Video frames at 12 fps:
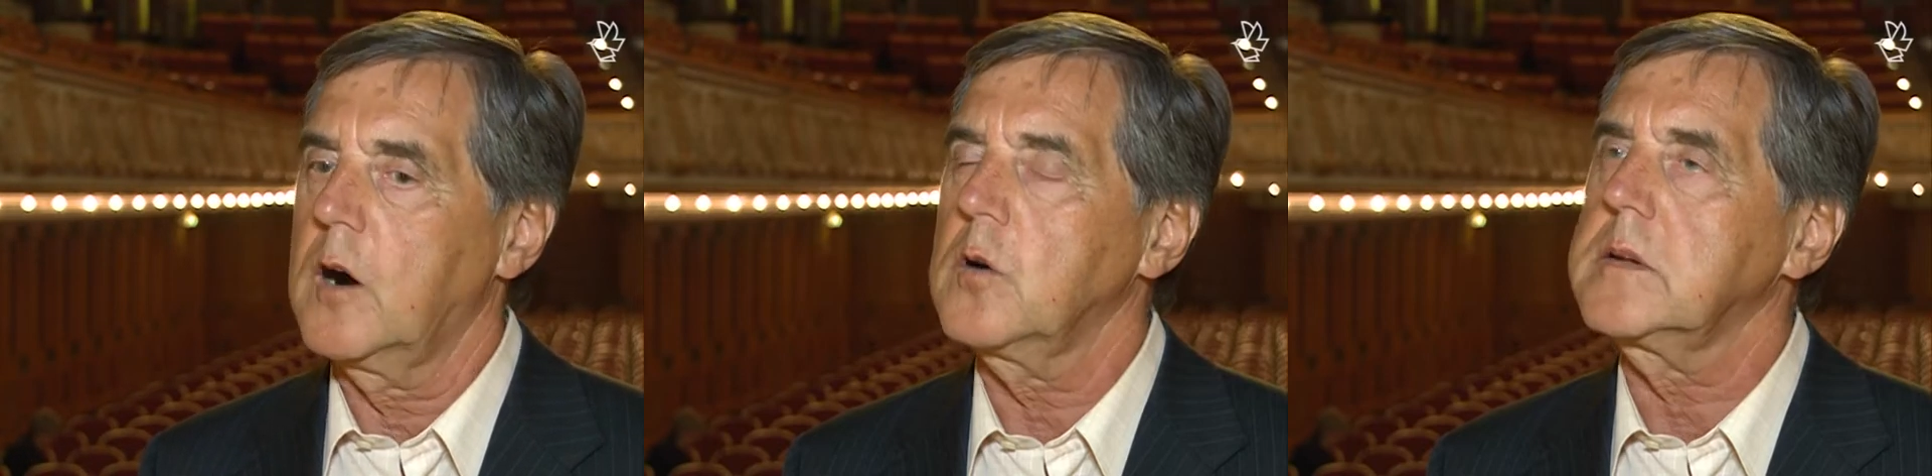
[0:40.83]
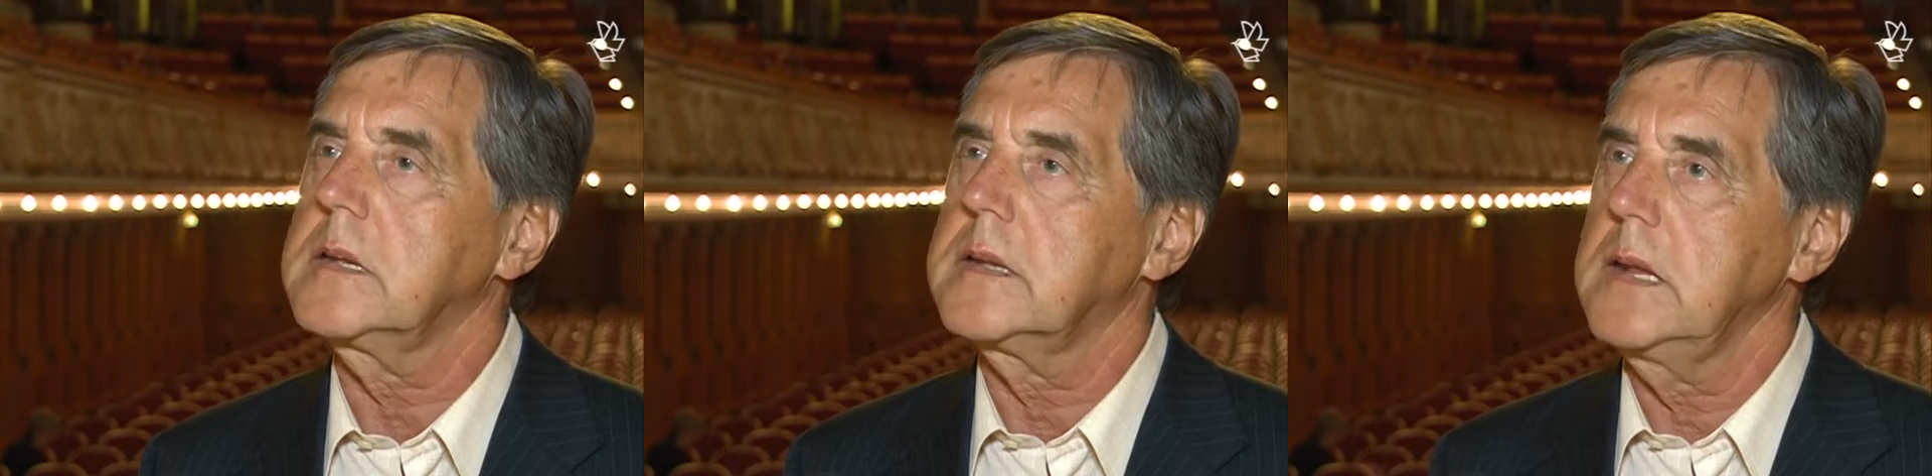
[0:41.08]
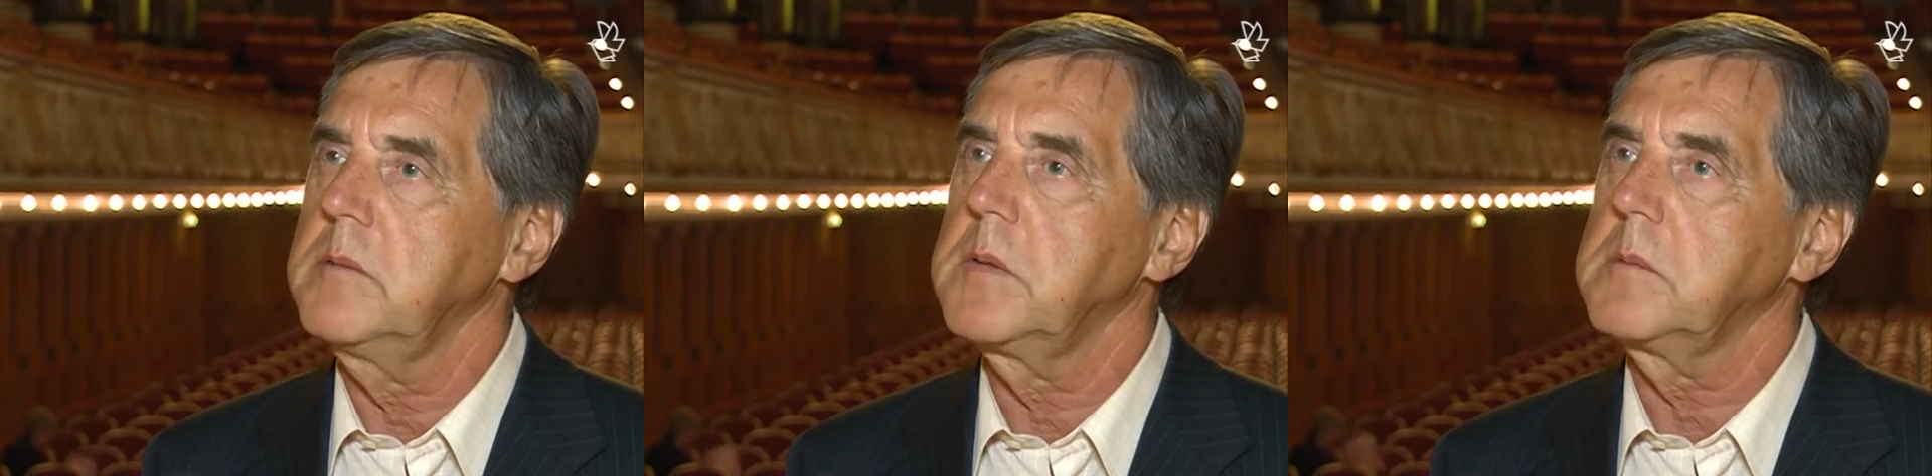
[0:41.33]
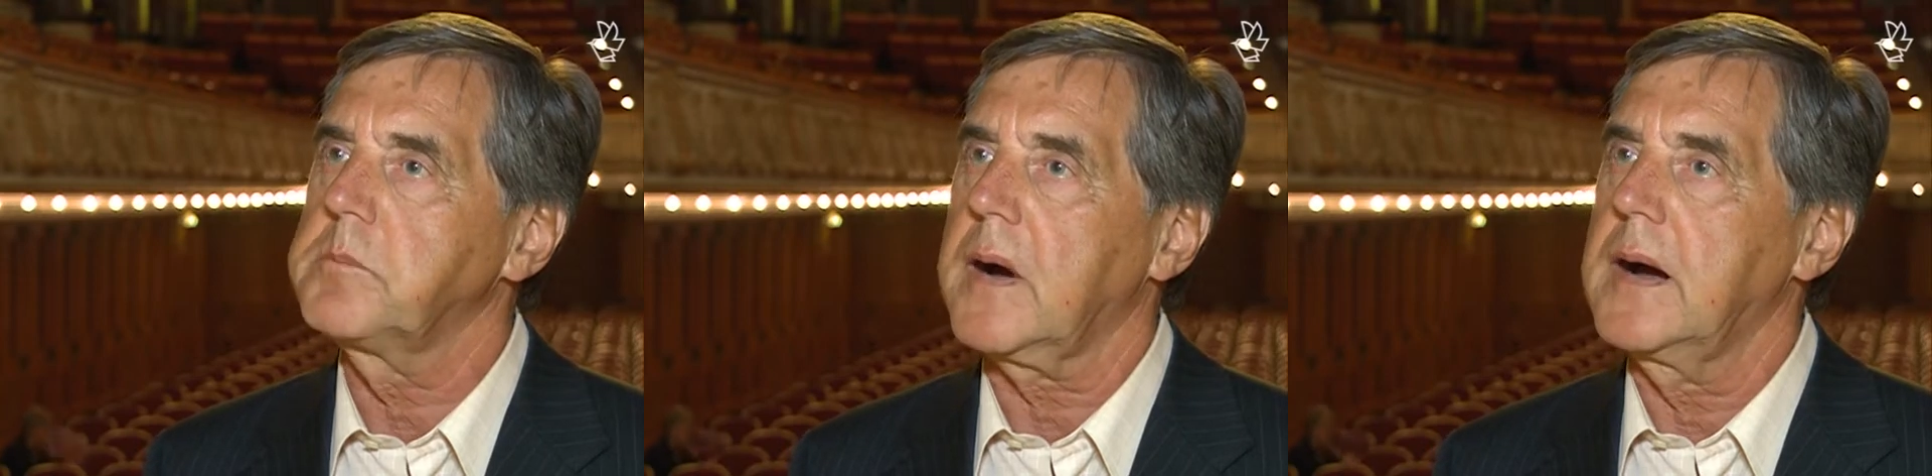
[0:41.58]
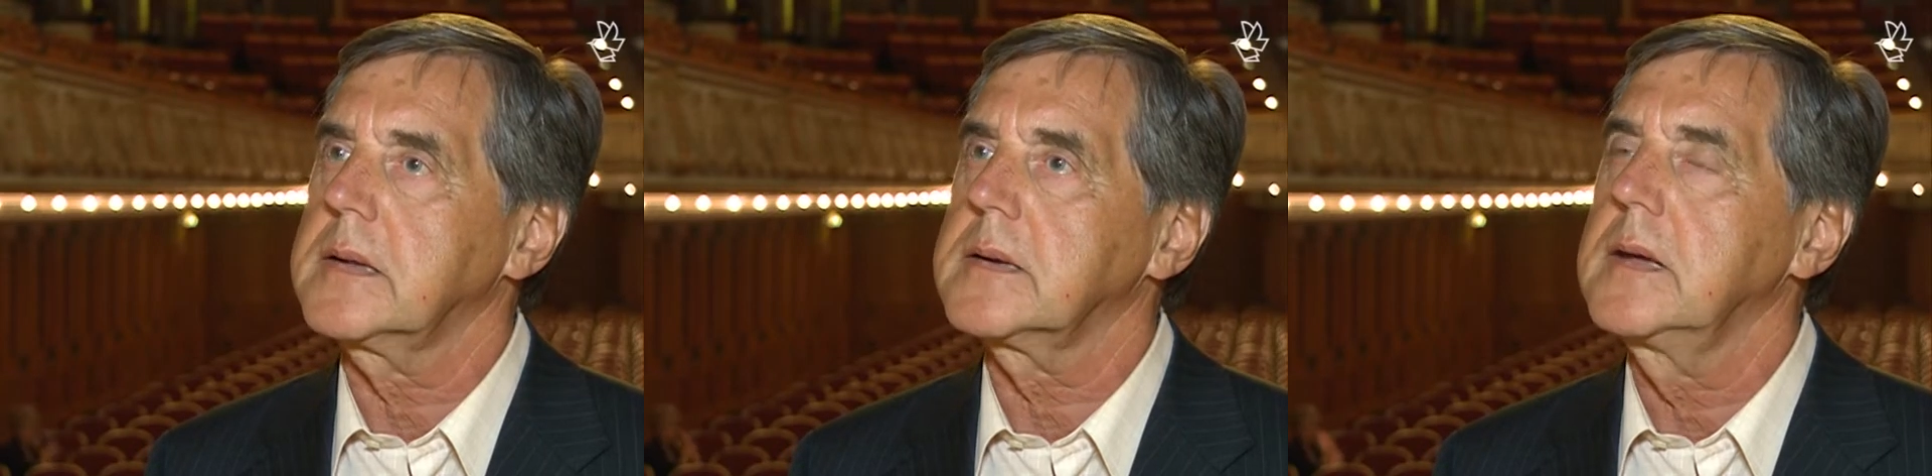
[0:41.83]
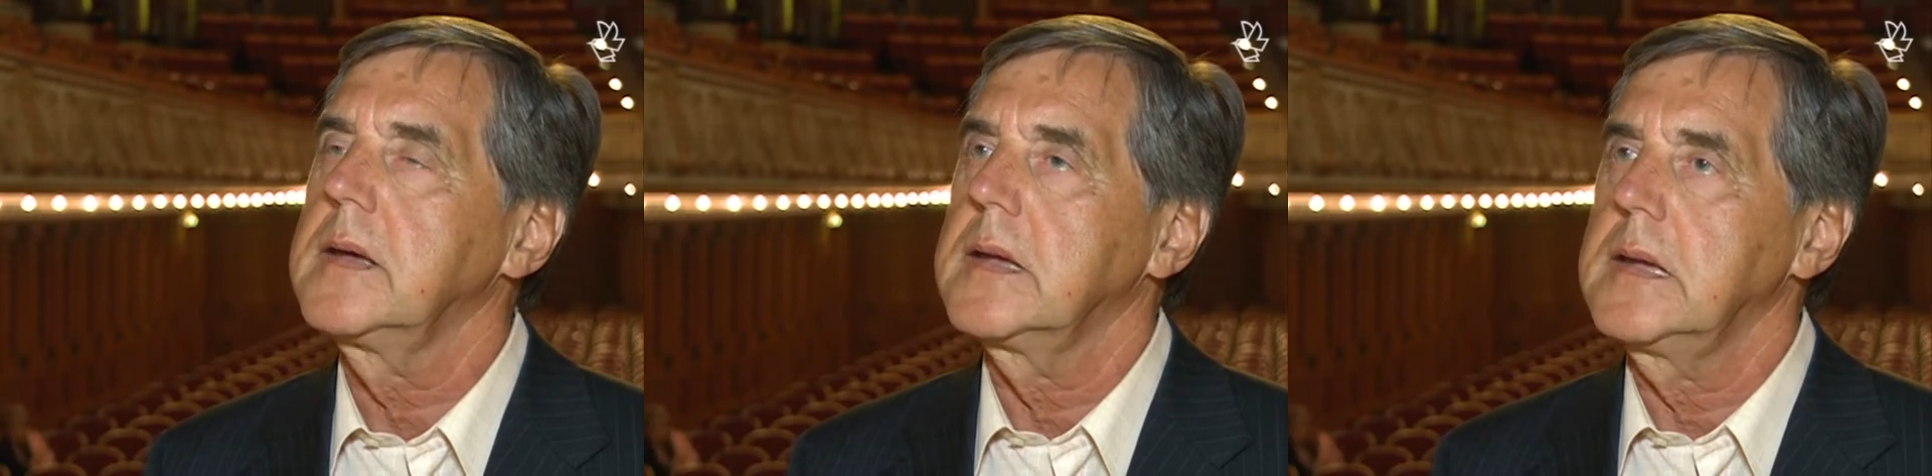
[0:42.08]
auch die
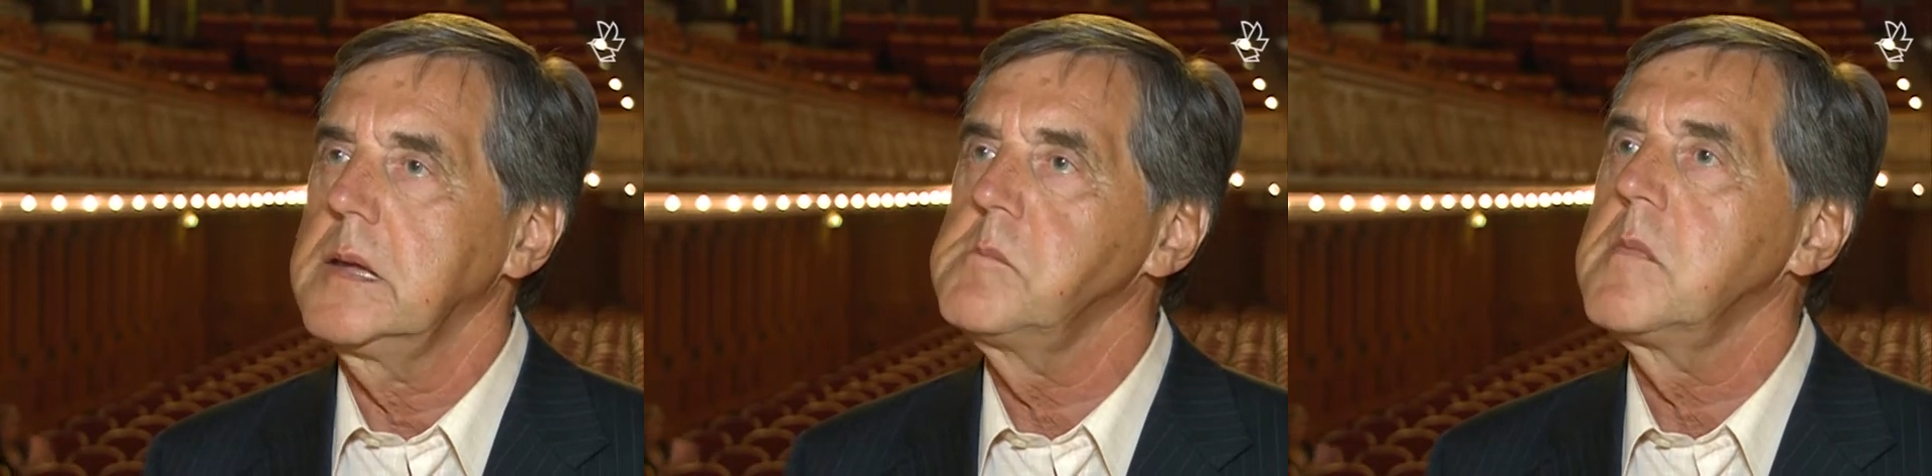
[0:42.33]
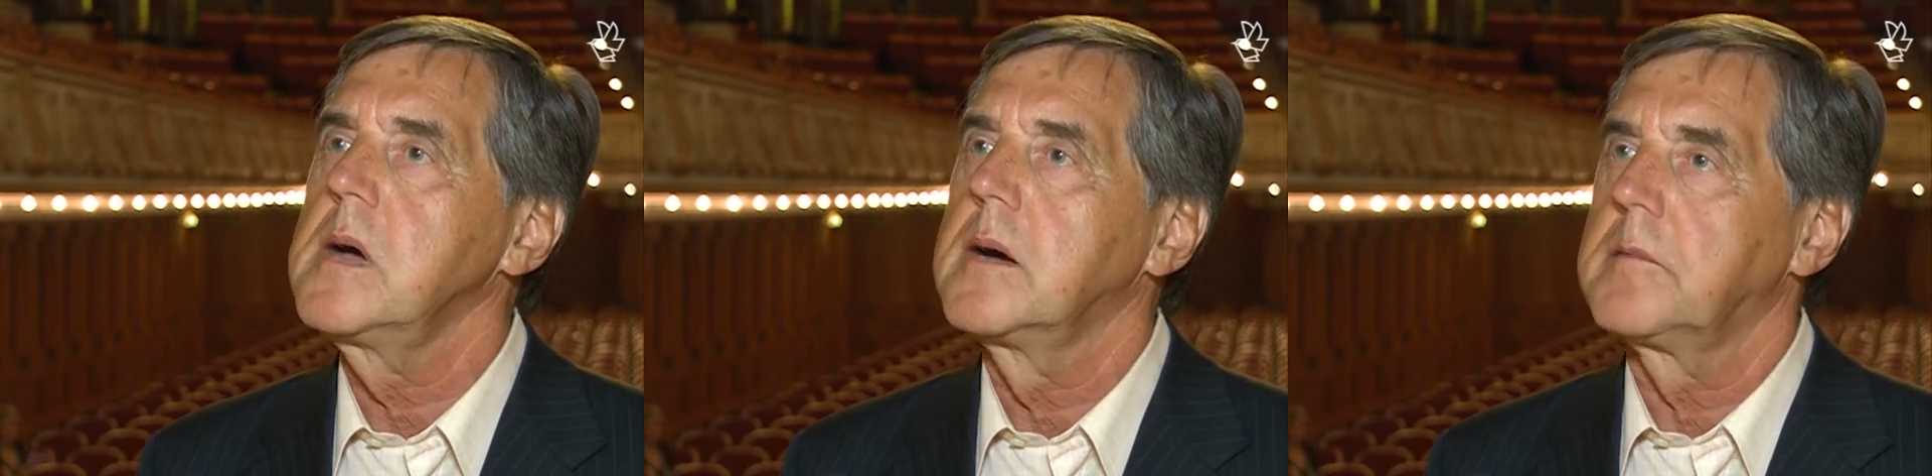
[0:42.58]
Themenbreite im